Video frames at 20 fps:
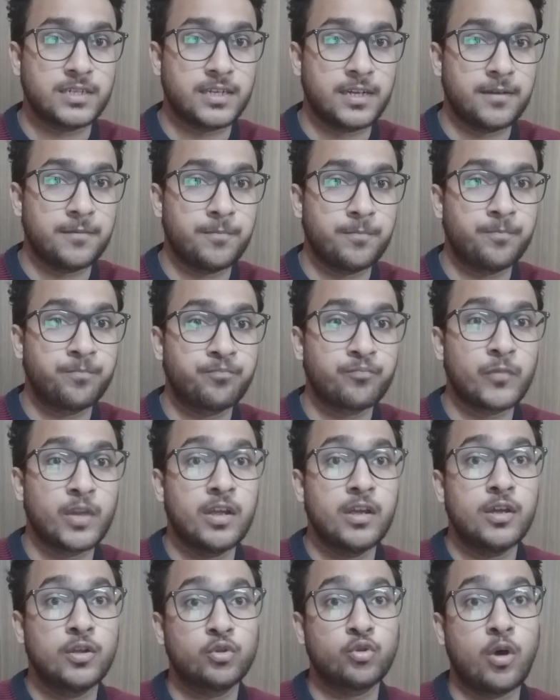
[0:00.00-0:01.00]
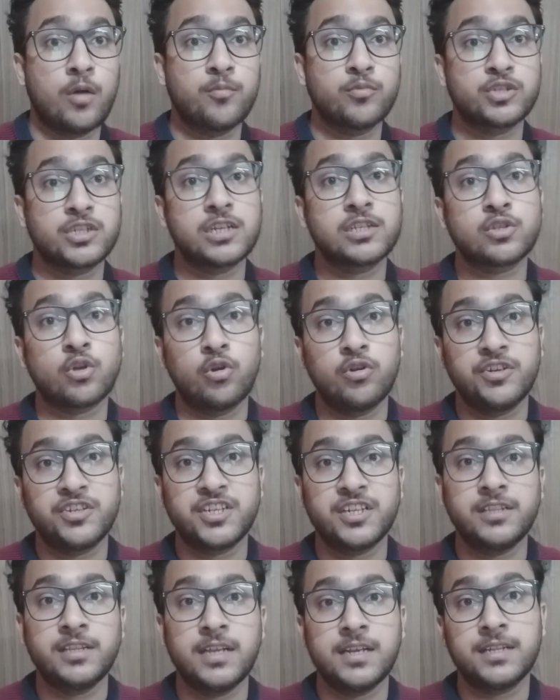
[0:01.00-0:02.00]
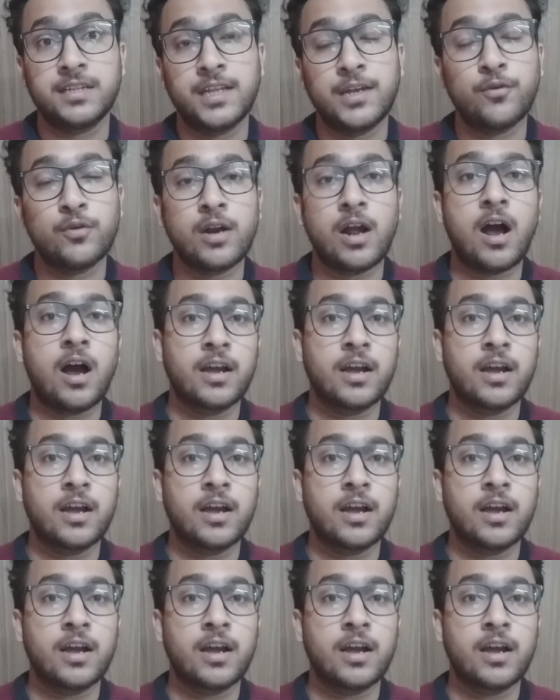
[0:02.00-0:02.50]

आए तो हम उसका सॉल्यूशन देखते हैं और